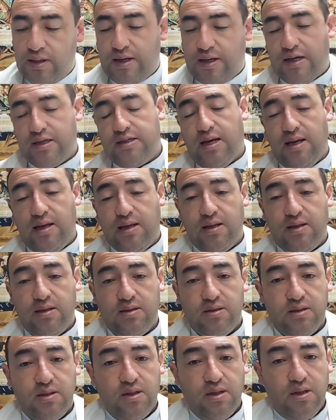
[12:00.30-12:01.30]
casada,
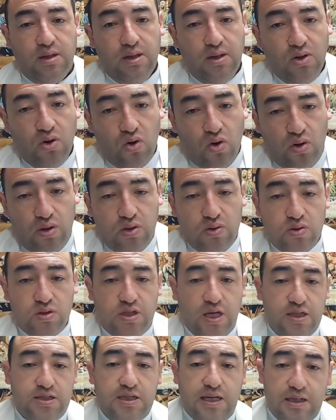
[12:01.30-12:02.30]
o de un
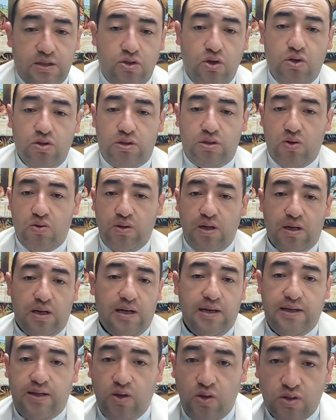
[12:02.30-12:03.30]
sacerdote, una
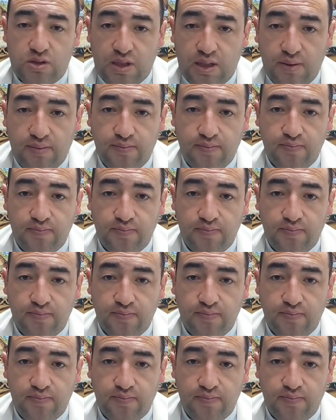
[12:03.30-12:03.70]
religiosa.